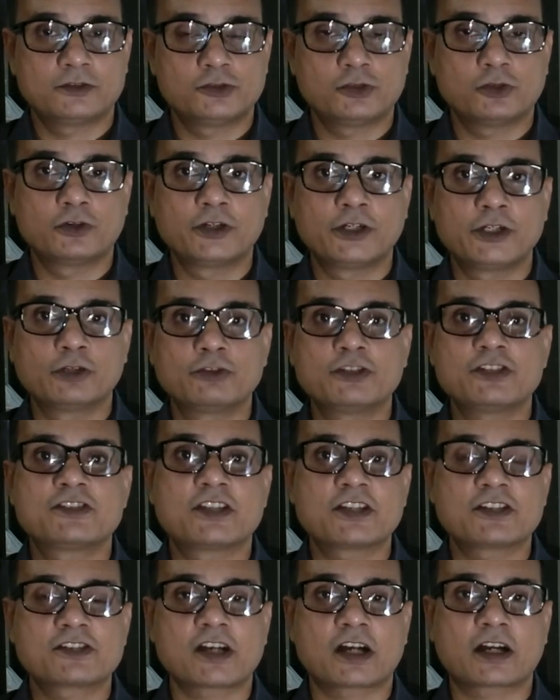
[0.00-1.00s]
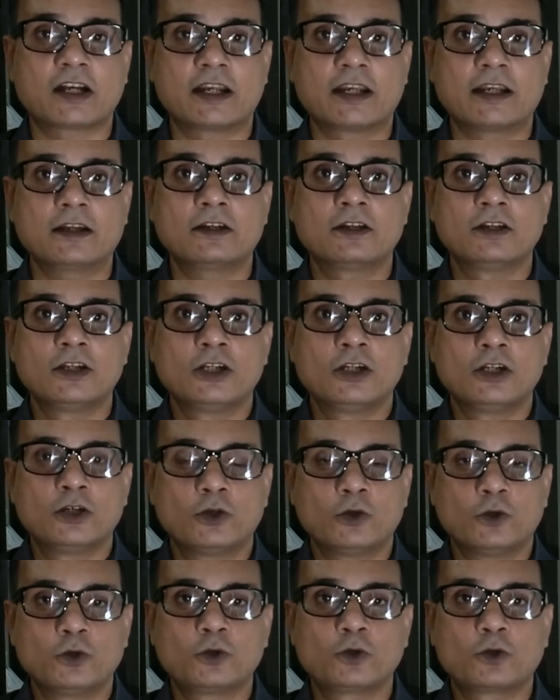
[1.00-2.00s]
जो नियोजित शिक्षक हैं
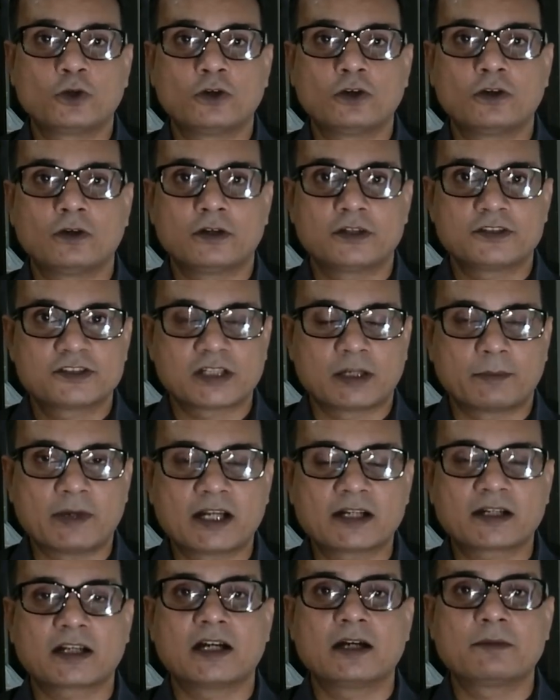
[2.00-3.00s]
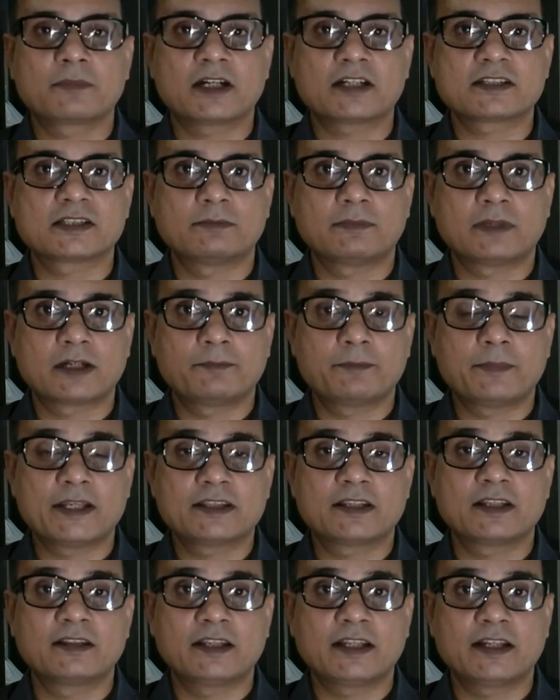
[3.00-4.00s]
उनको समान काम का समान
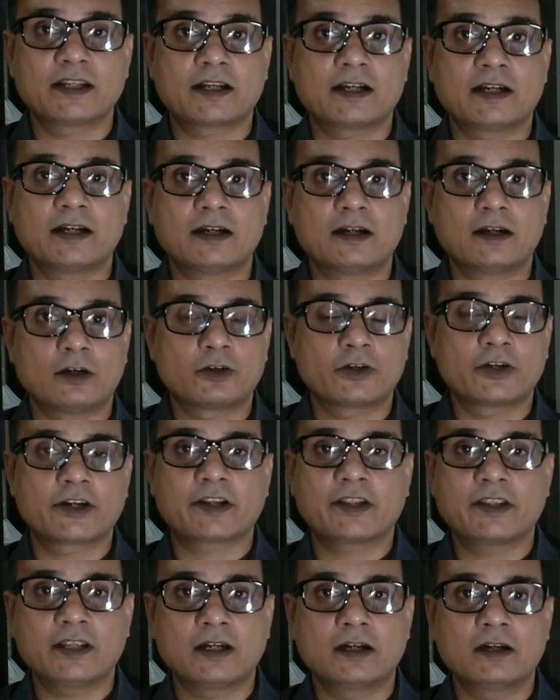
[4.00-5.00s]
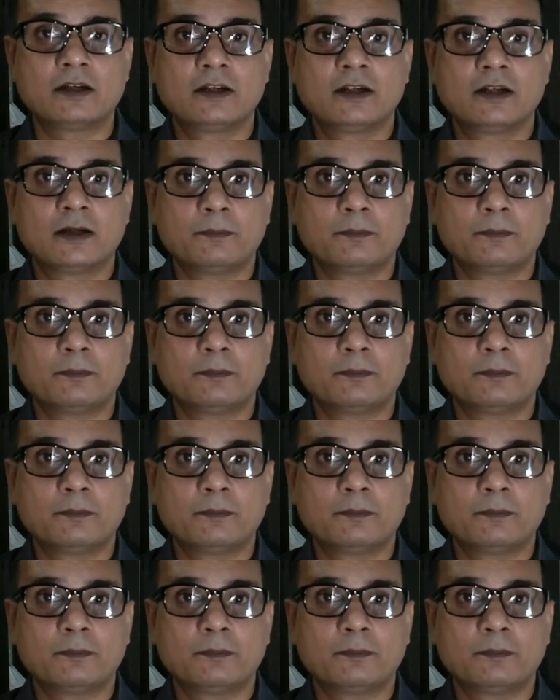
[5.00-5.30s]
वेतन देने का ऑर्डर किया